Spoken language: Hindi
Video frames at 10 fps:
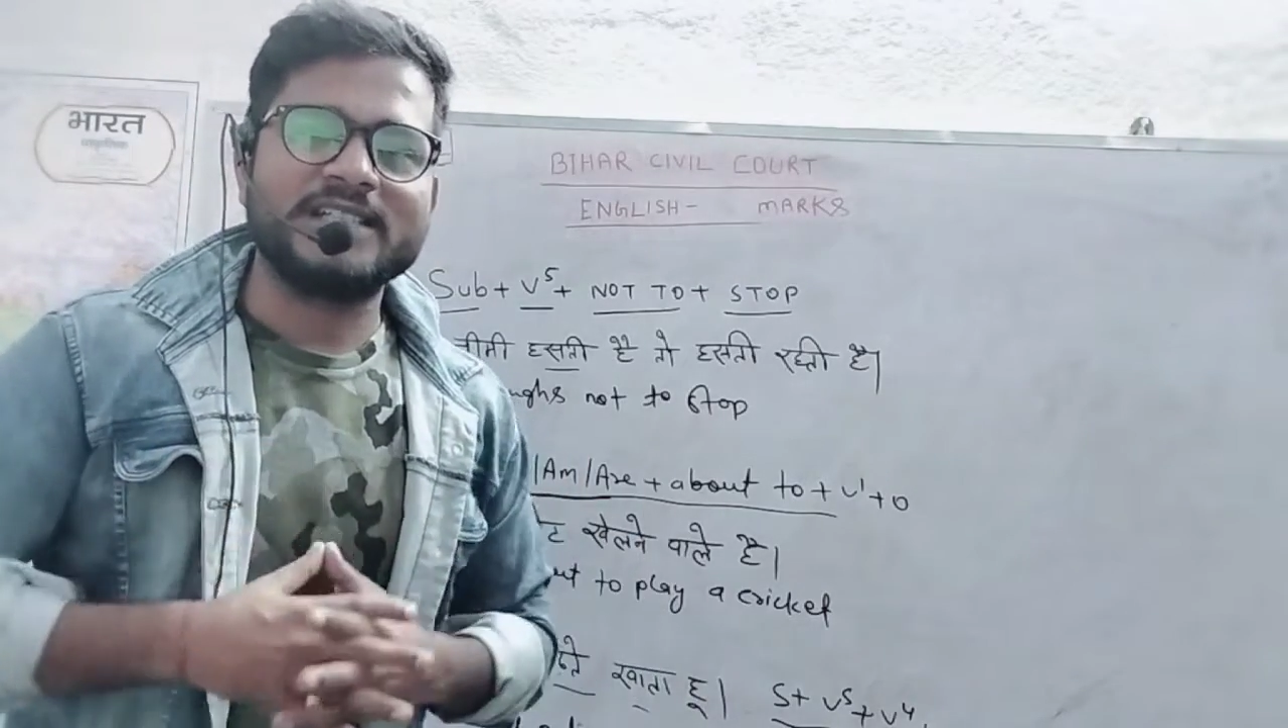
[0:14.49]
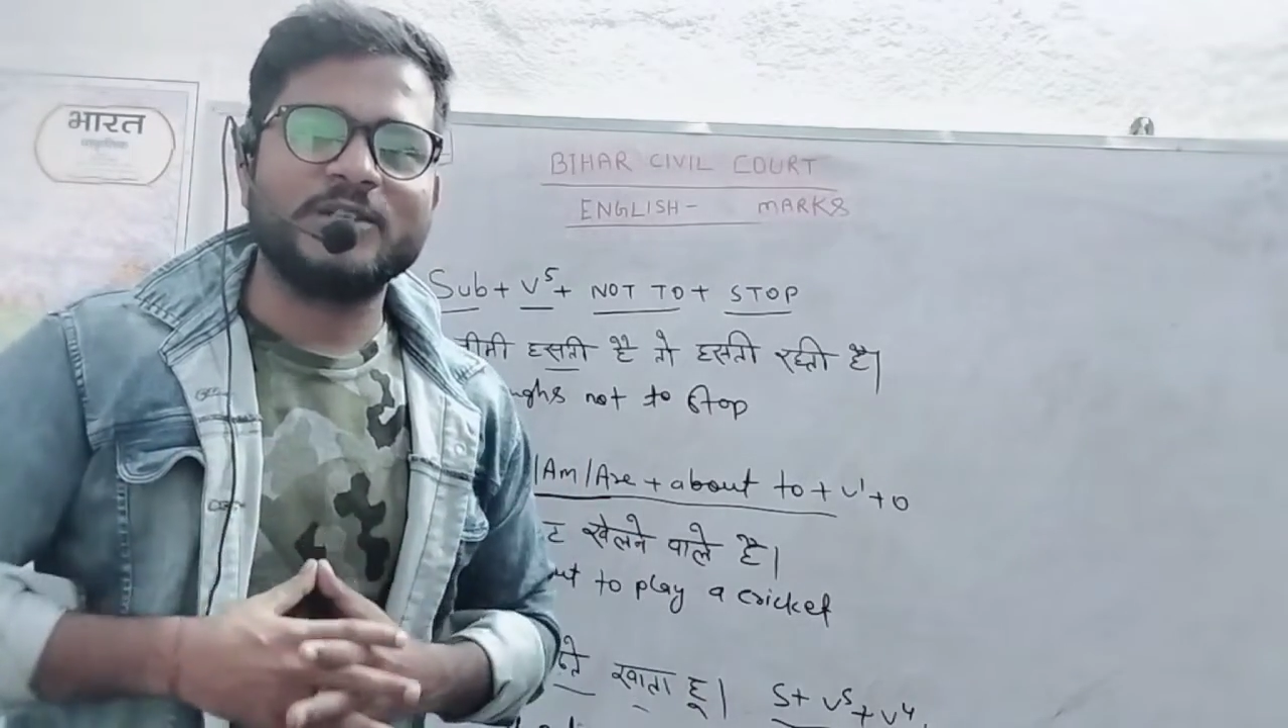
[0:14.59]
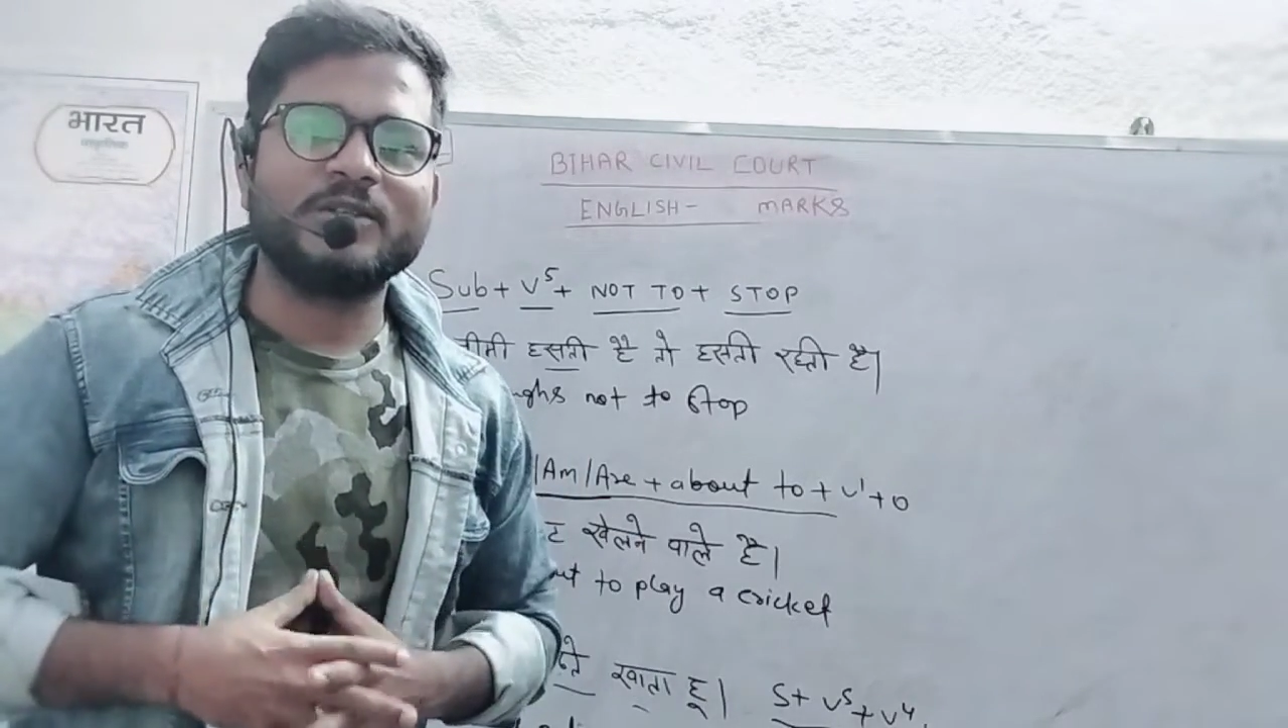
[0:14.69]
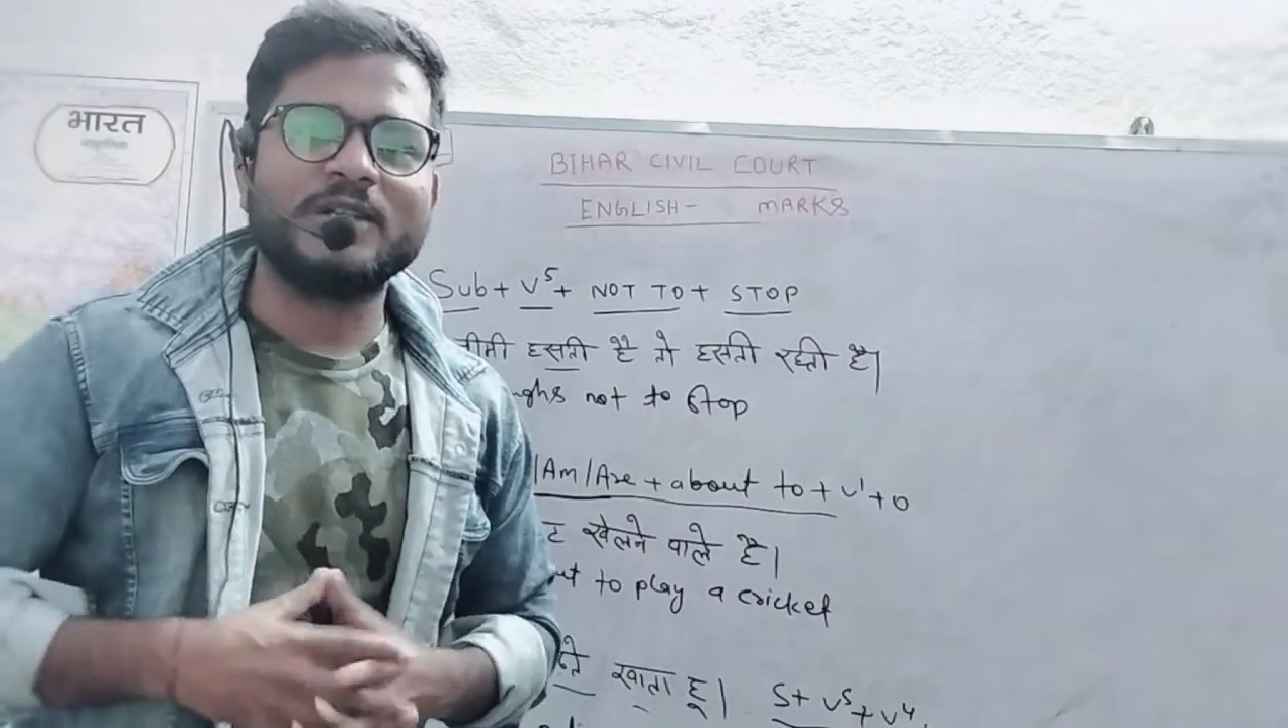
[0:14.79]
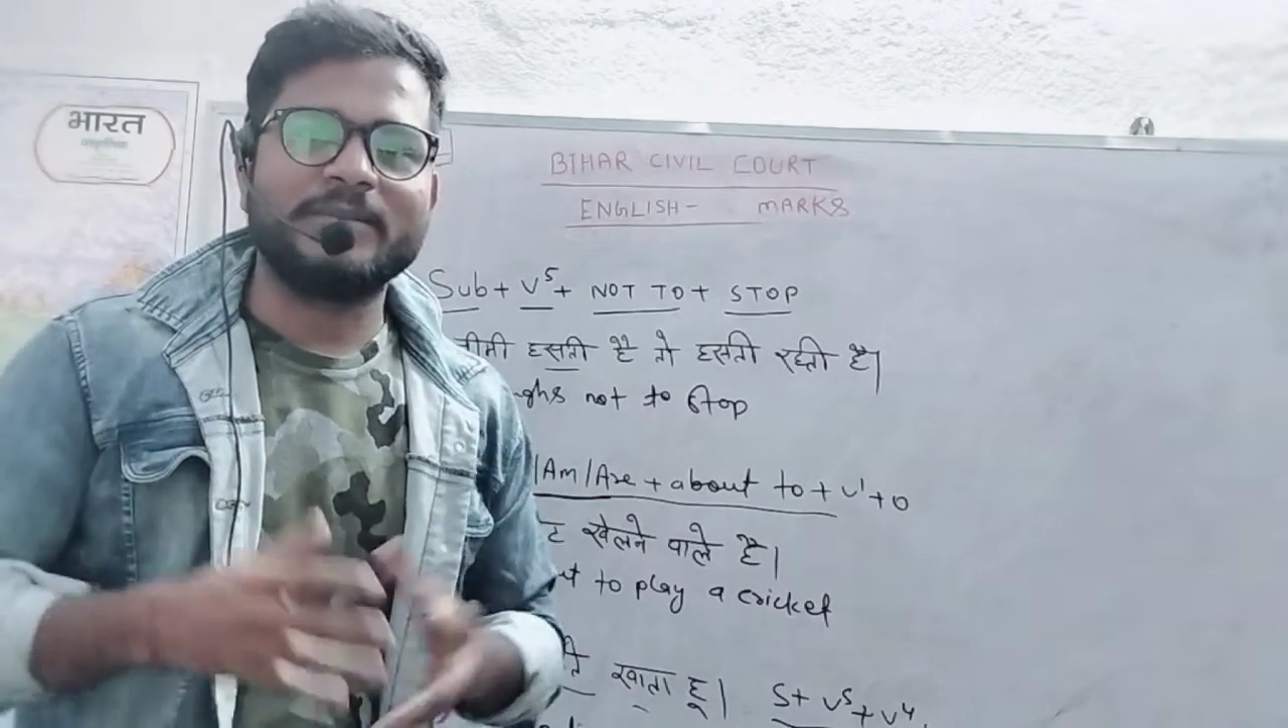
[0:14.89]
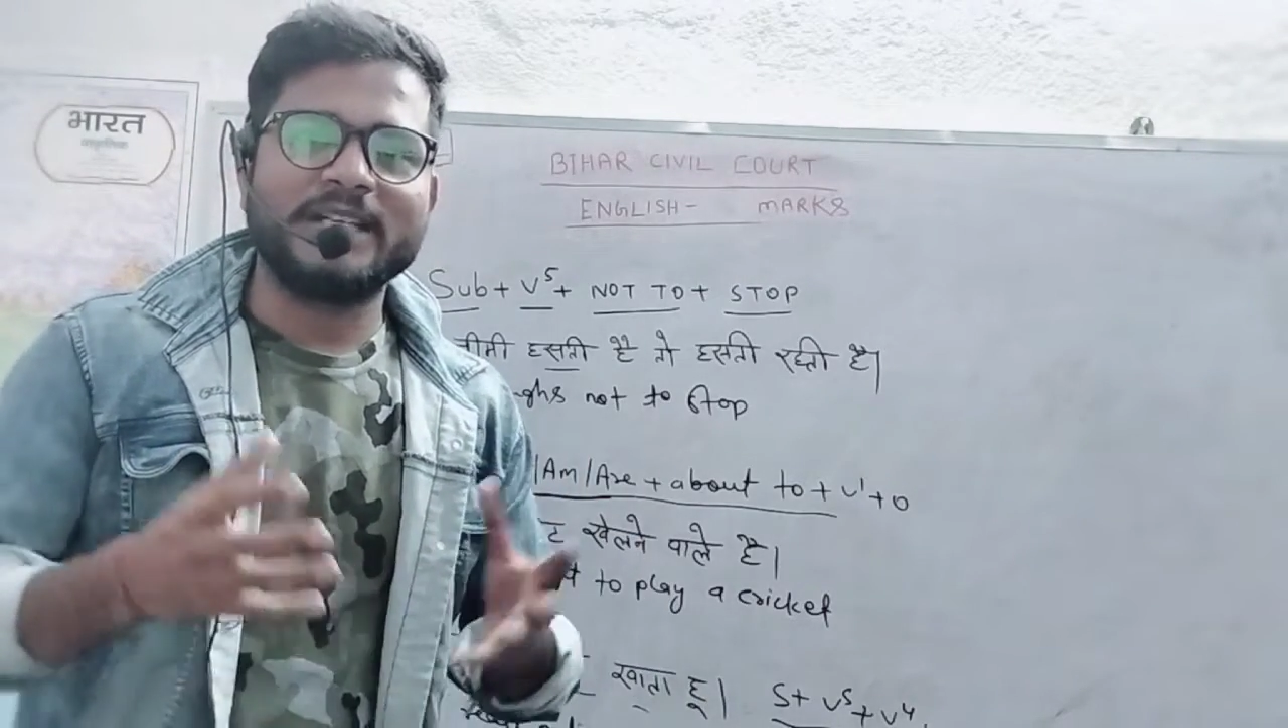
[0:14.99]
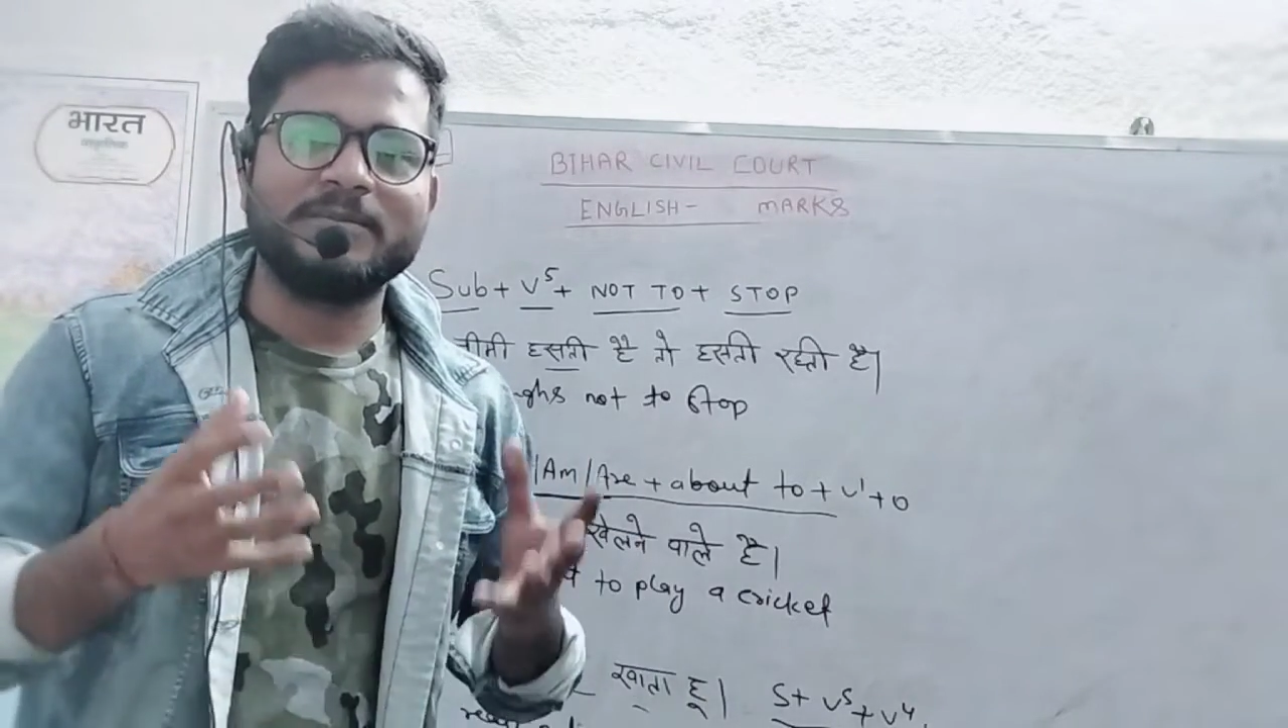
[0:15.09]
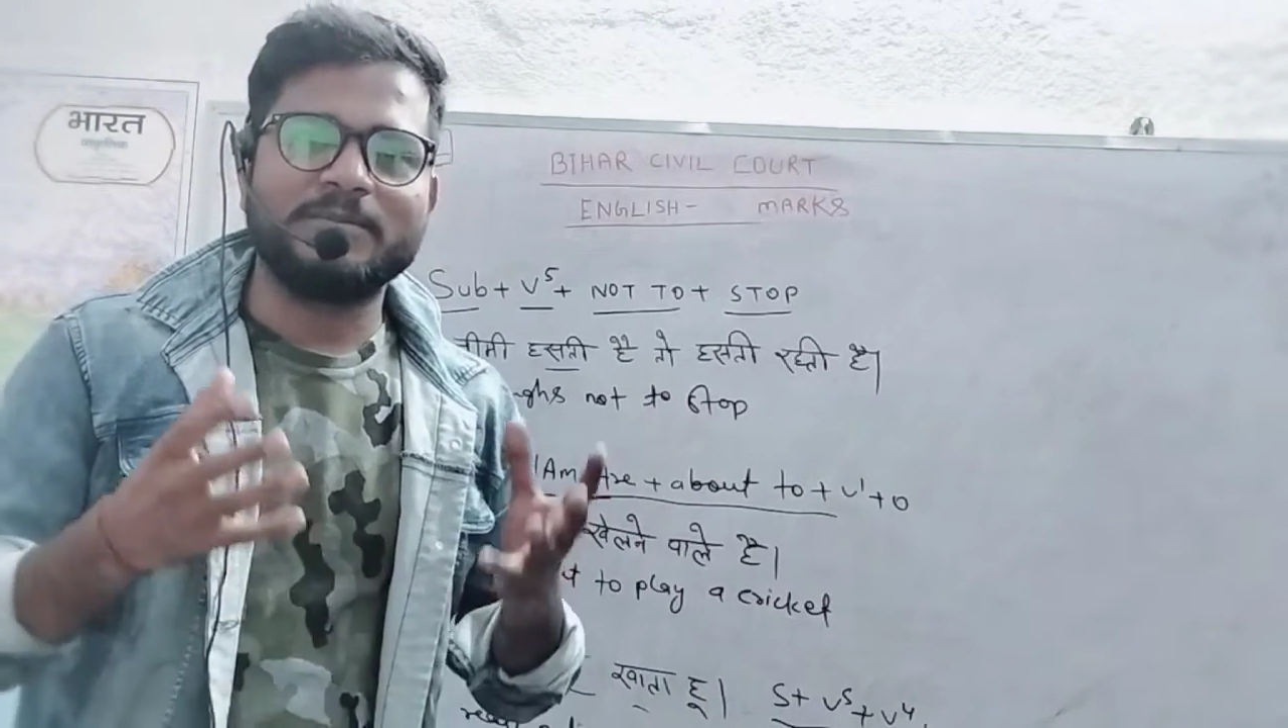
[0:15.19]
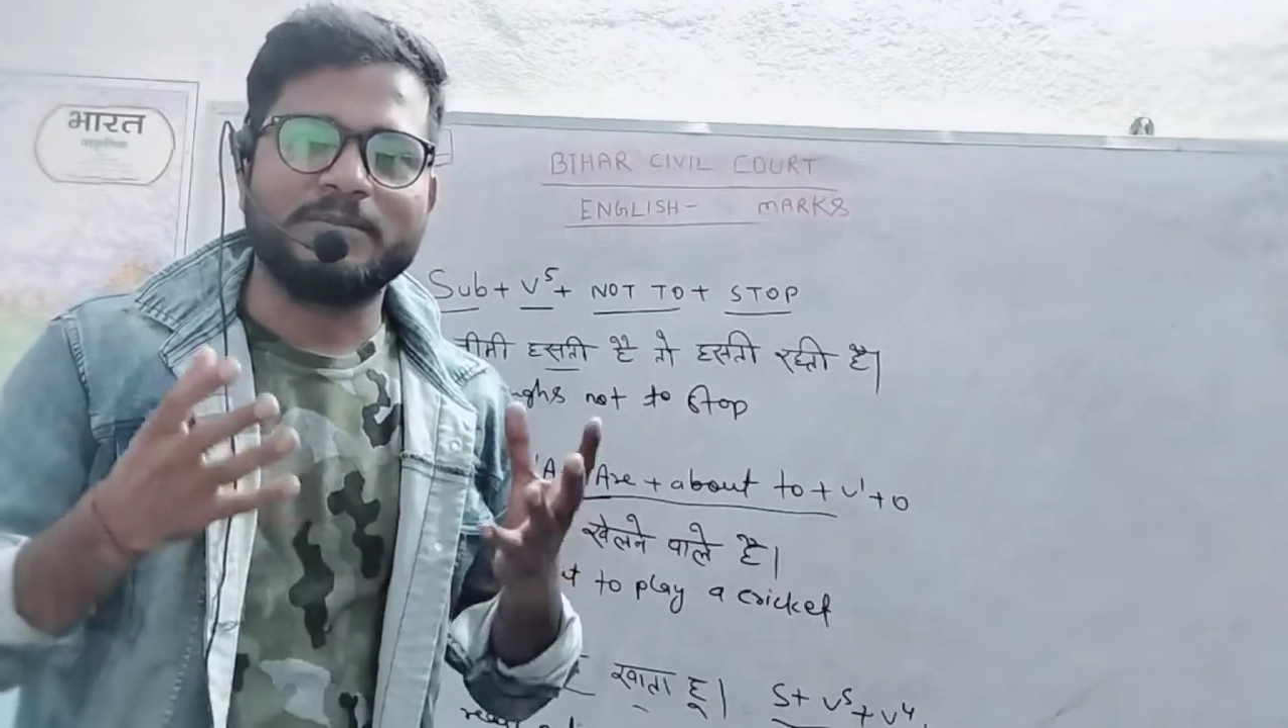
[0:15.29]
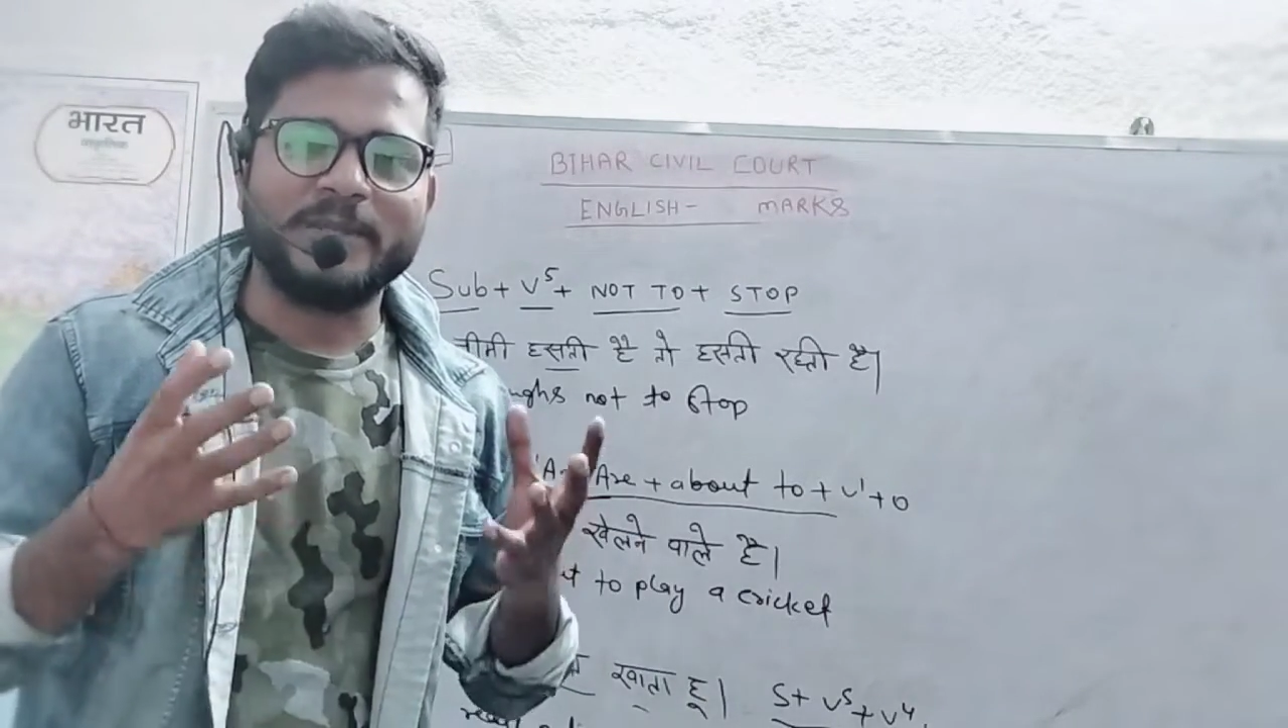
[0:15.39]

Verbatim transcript: जैसे हो हमारे